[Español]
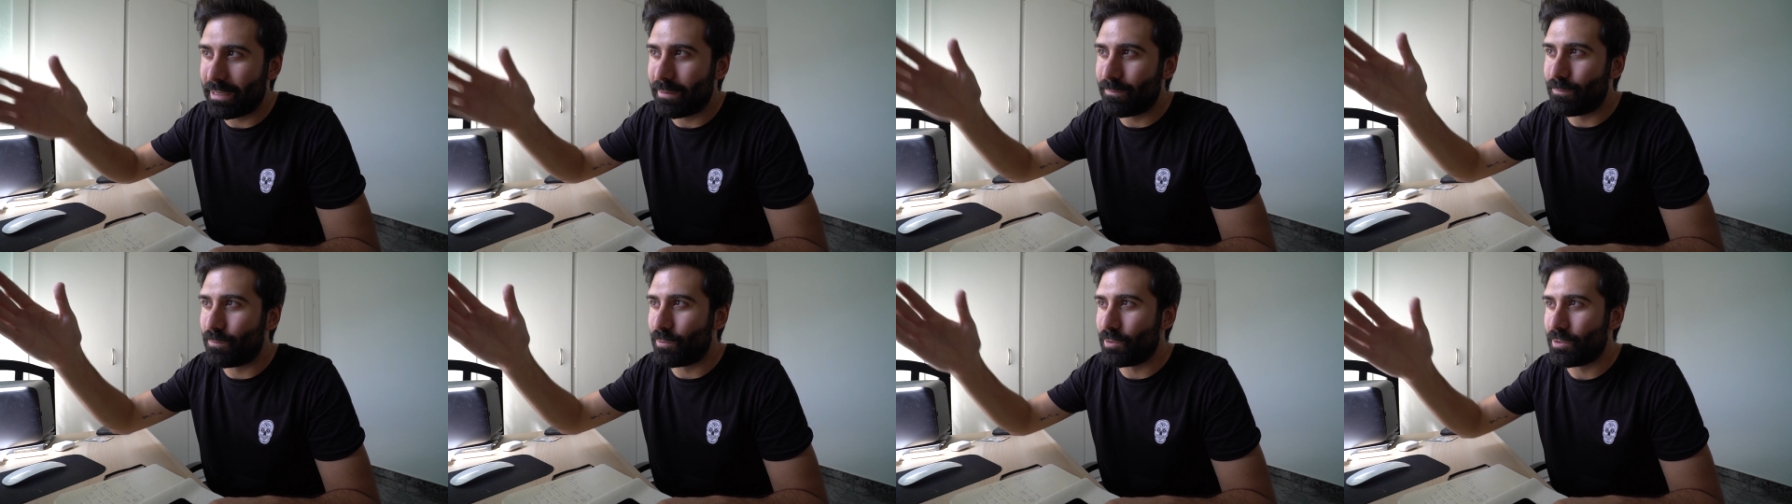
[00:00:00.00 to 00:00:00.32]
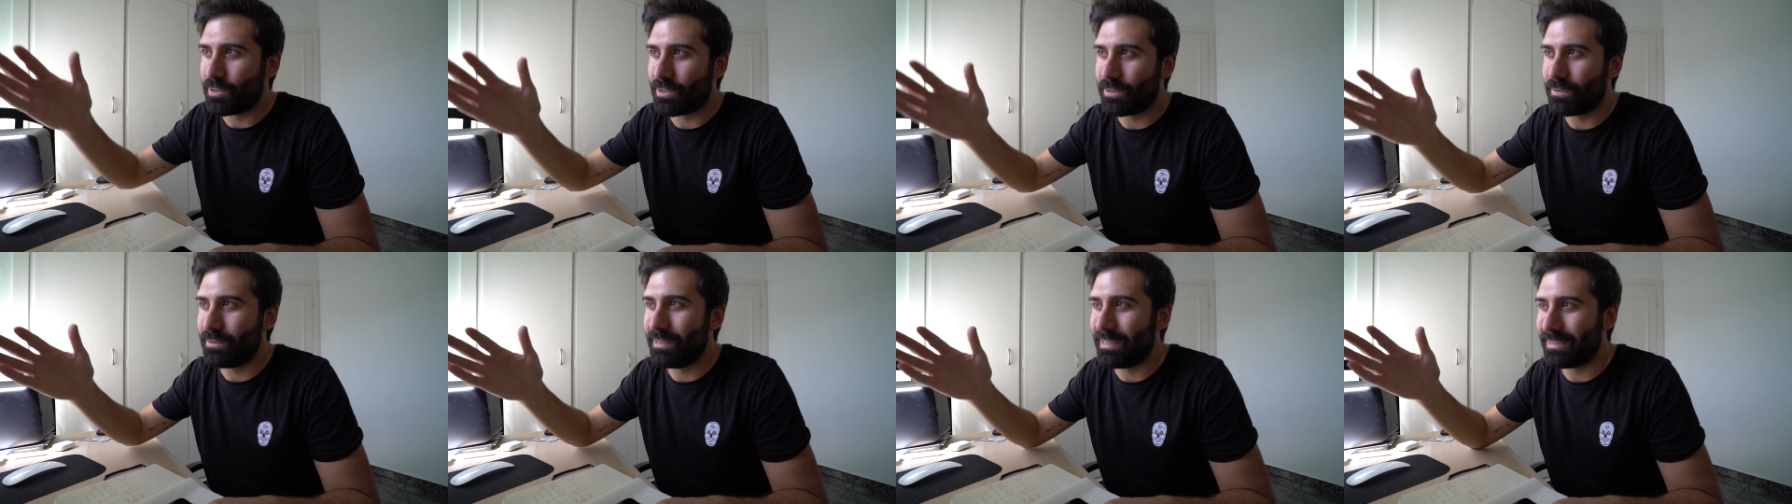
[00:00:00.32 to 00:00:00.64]

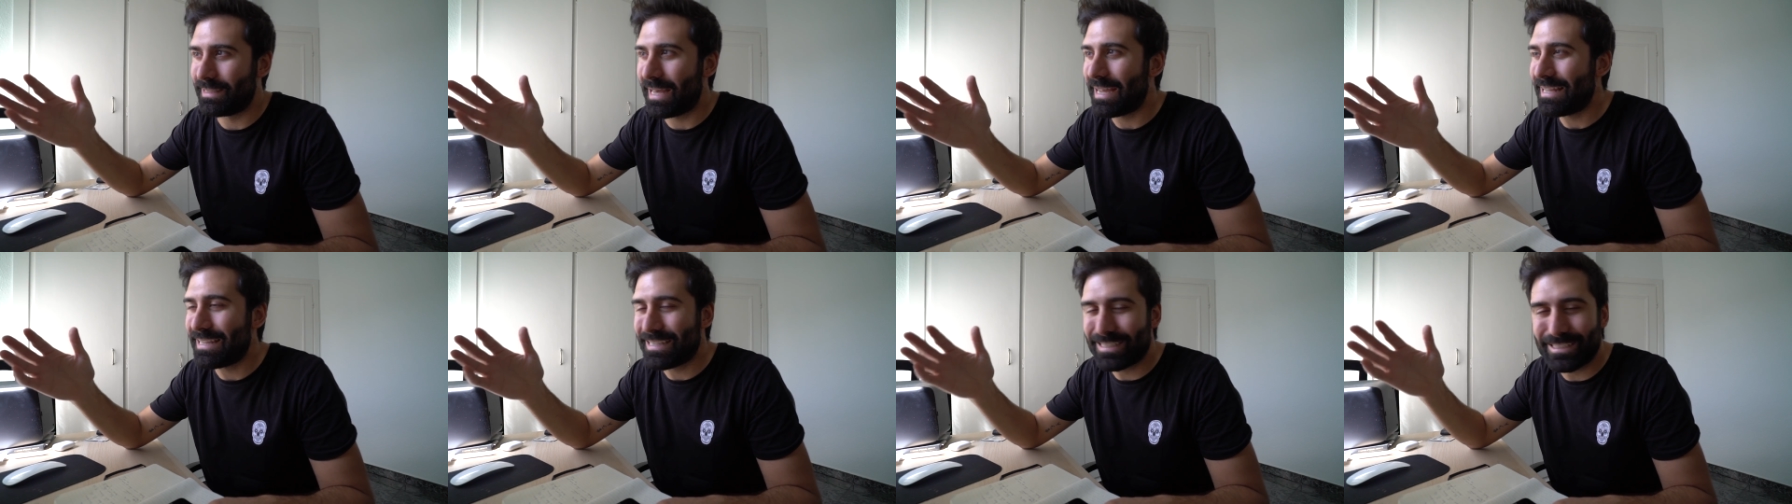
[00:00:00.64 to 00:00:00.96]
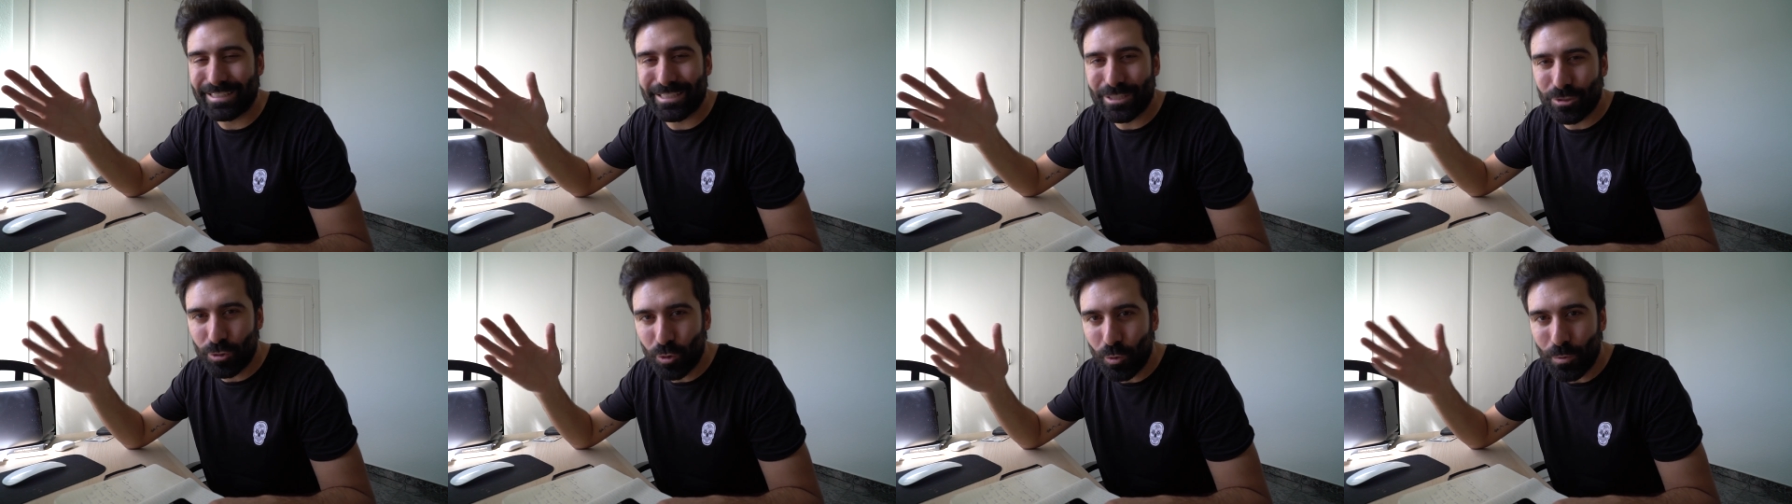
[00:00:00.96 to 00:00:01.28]
pues, detalles
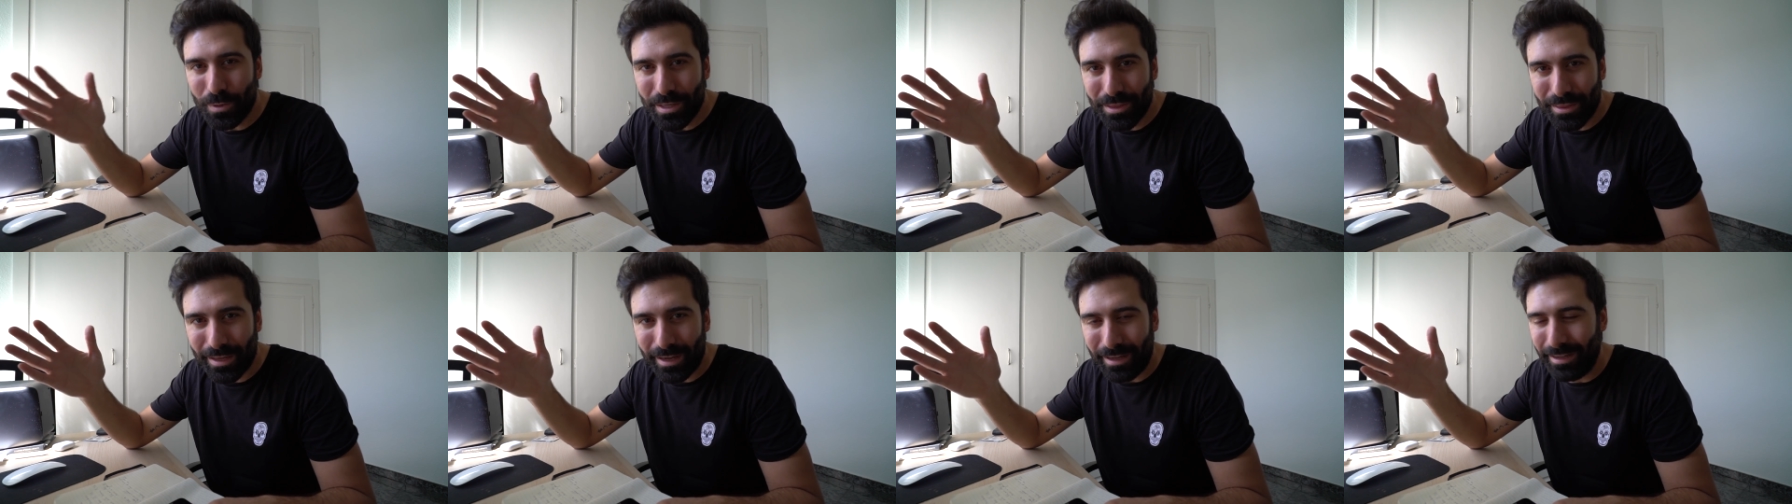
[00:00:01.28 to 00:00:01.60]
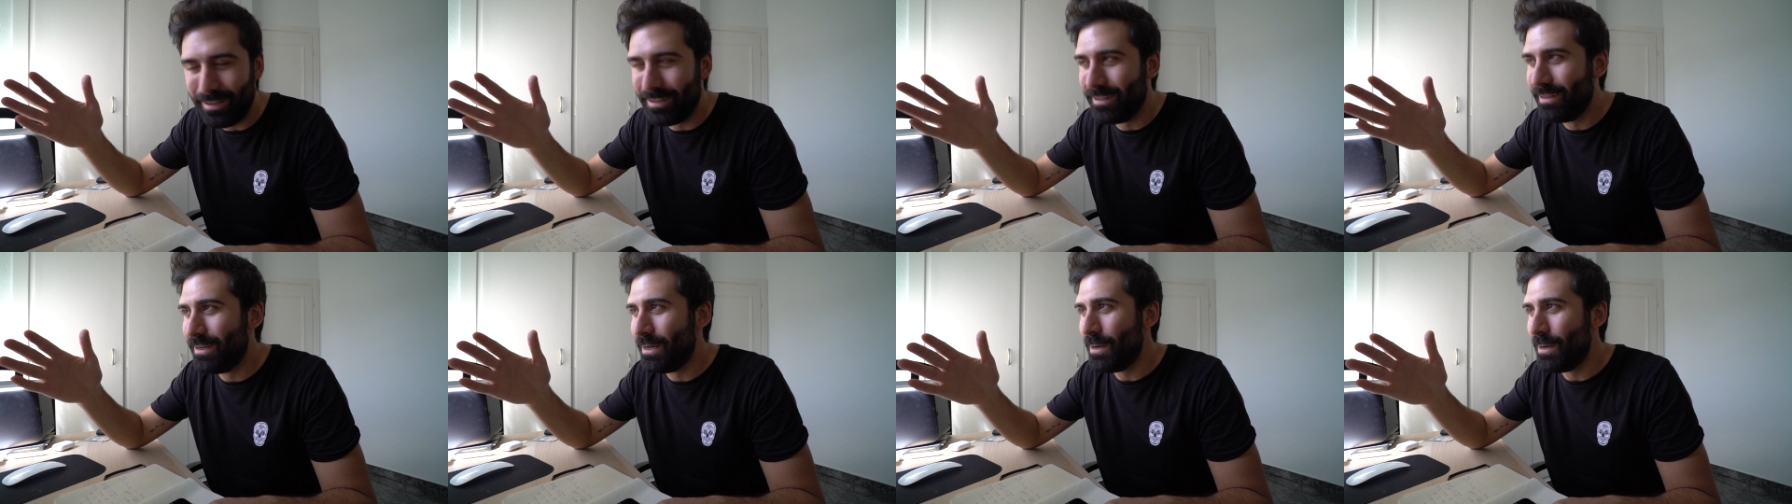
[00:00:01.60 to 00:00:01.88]
de su vida